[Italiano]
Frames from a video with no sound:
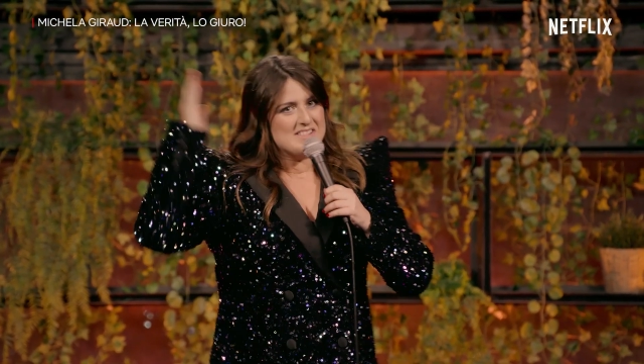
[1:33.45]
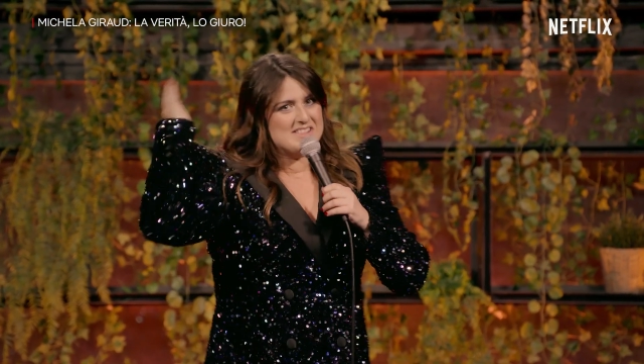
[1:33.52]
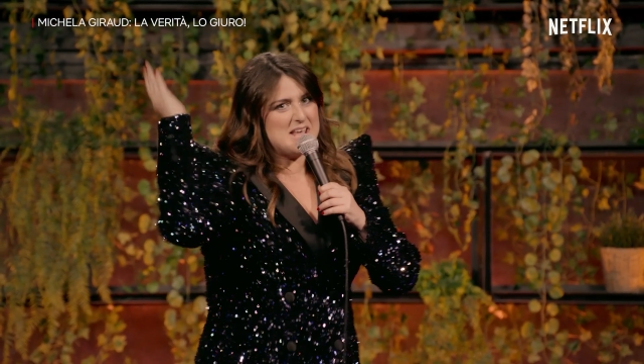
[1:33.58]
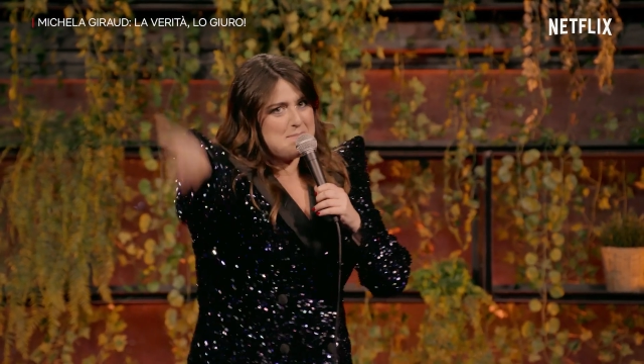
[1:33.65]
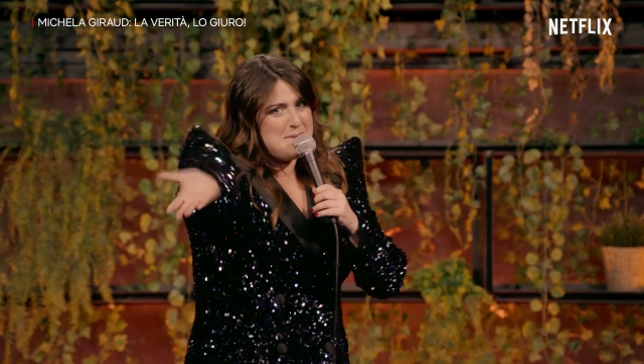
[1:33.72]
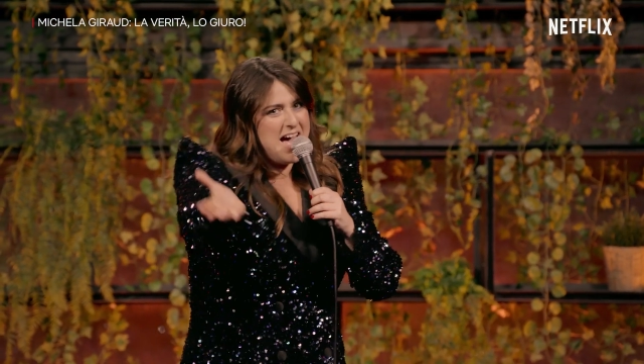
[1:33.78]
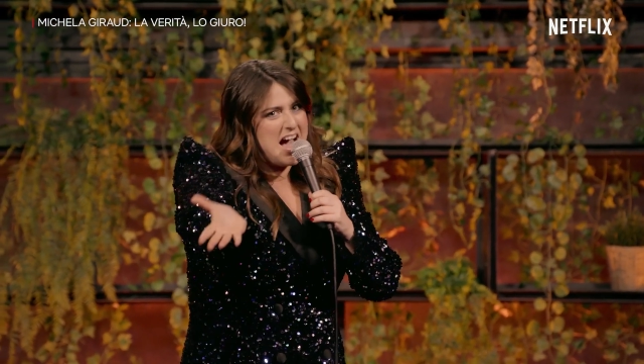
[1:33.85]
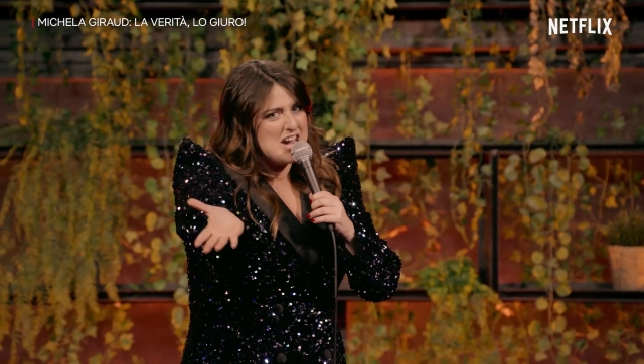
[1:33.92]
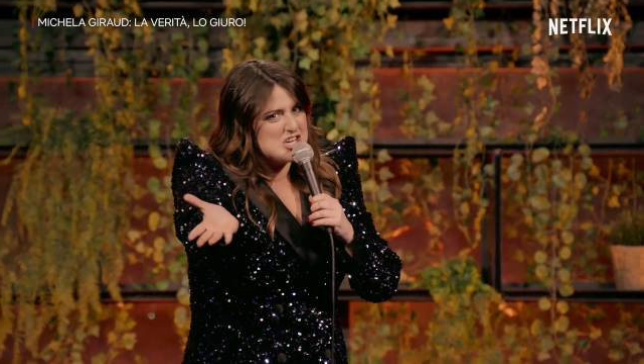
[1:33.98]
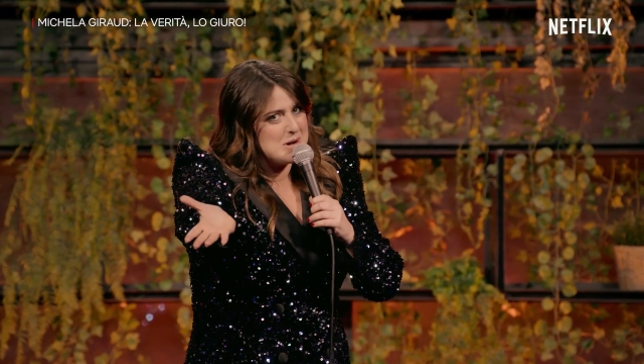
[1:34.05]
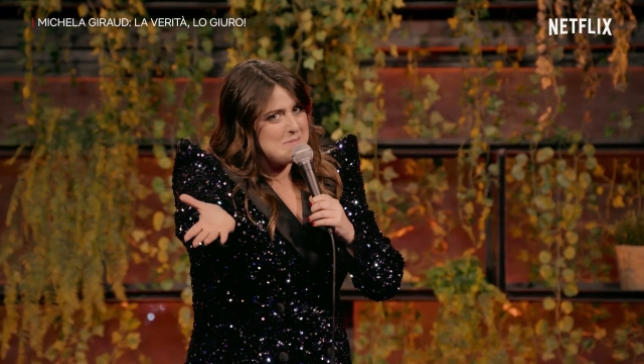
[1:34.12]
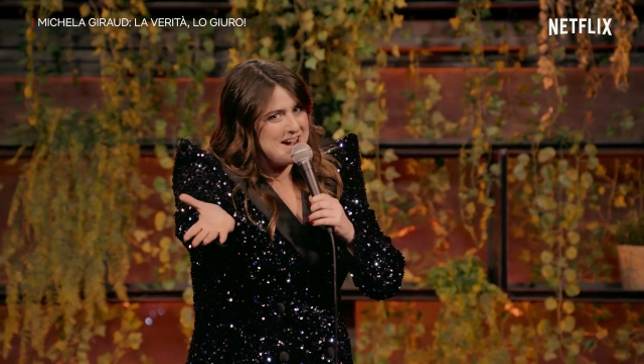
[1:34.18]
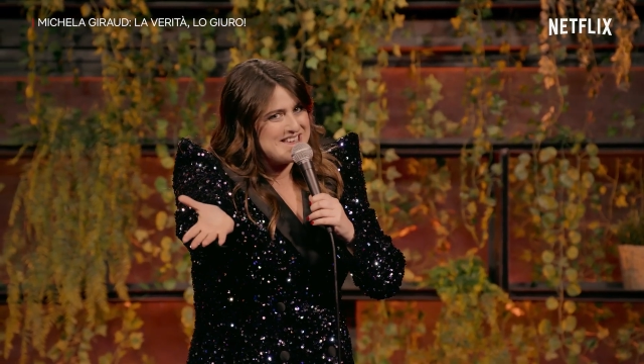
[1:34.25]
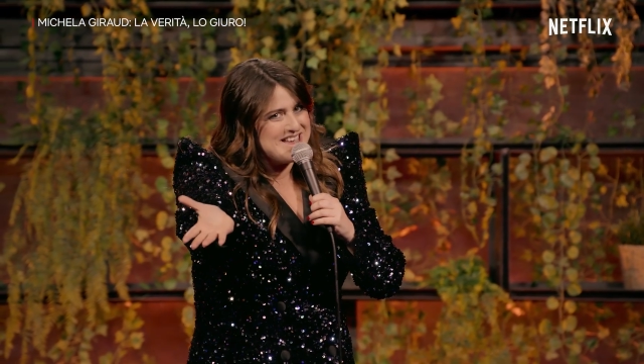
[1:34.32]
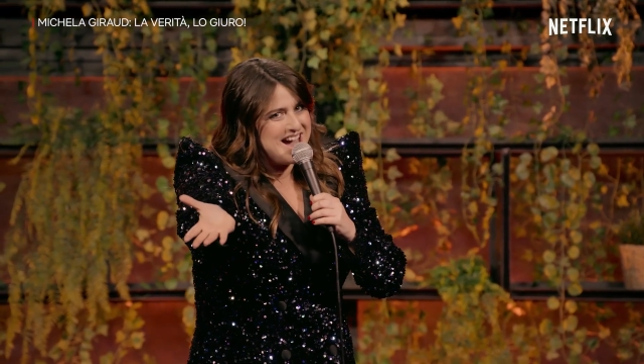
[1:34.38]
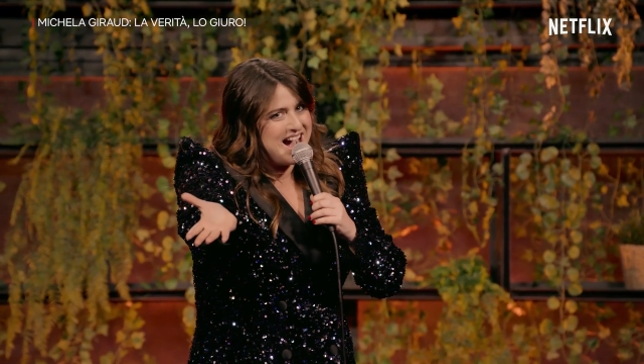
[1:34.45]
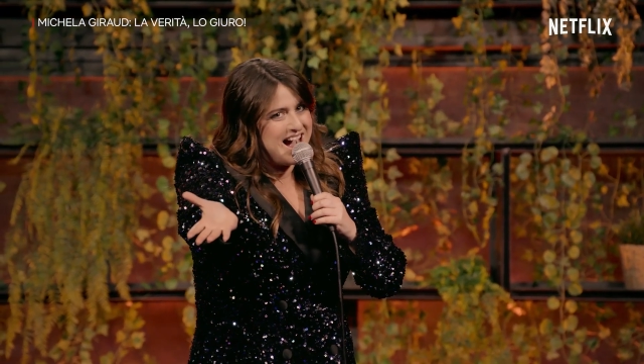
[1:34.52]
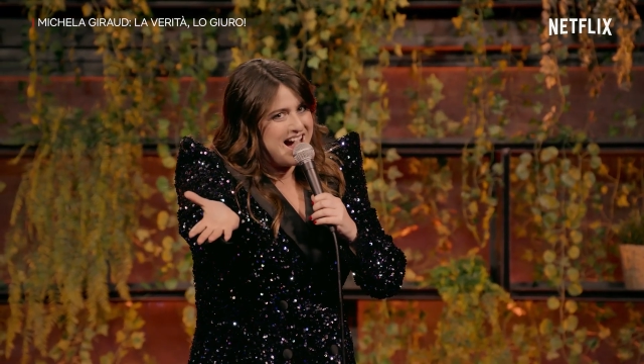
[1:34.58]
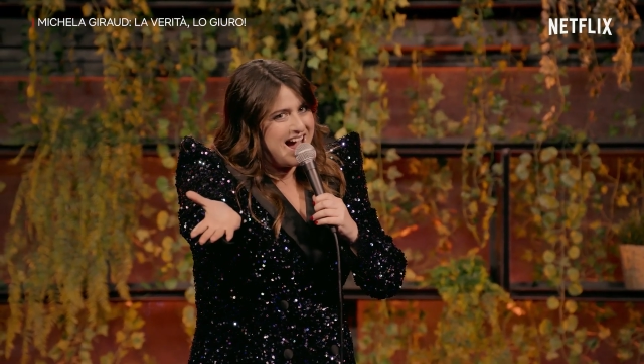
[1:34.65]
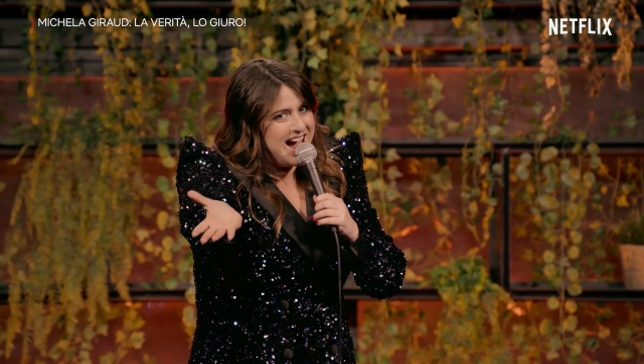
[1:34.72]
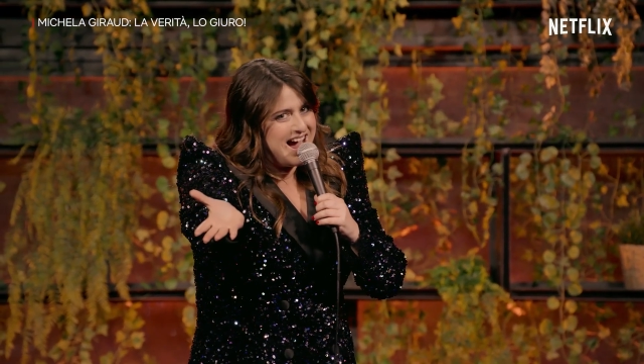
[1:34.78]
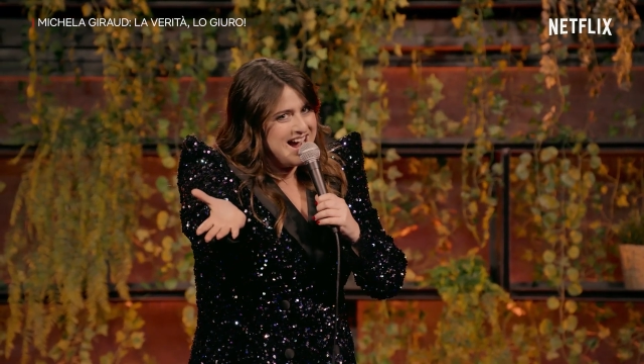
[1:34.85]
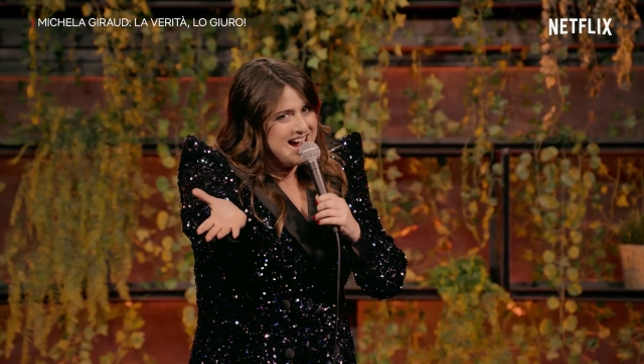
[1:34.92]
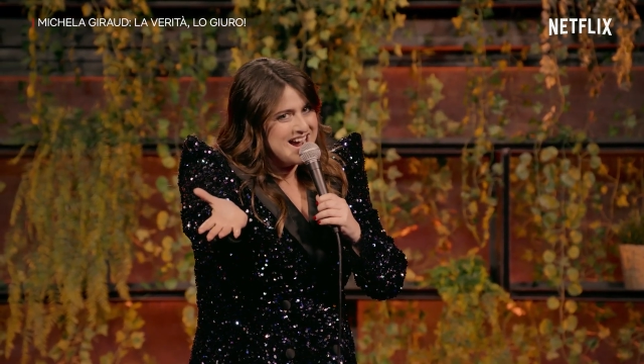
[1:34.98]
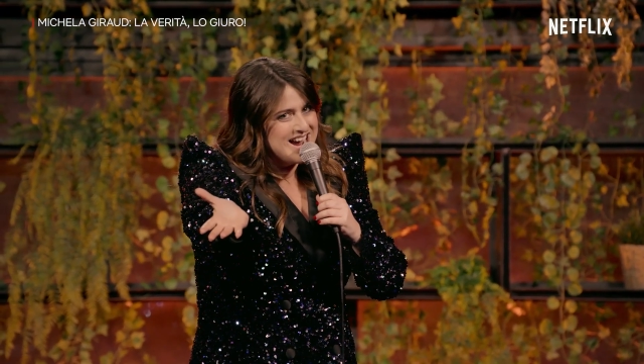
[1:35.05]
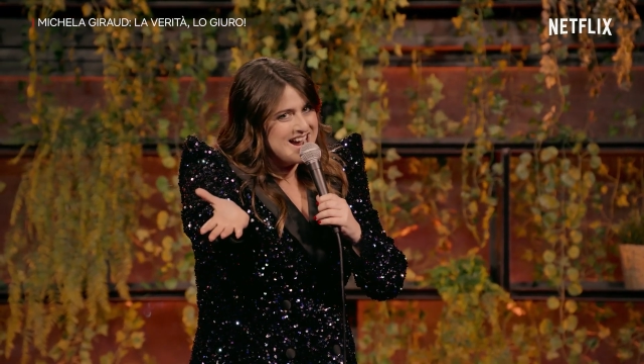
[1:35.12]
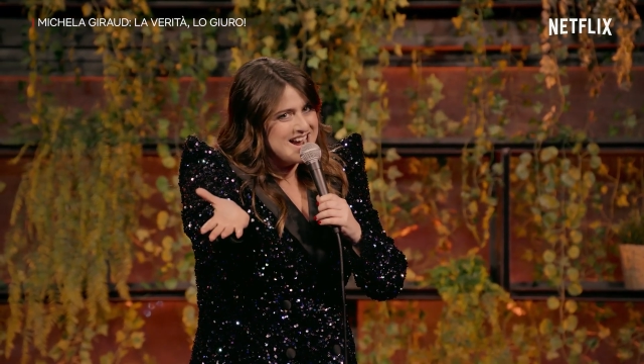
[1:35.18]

"Ti piace magnà, eh?"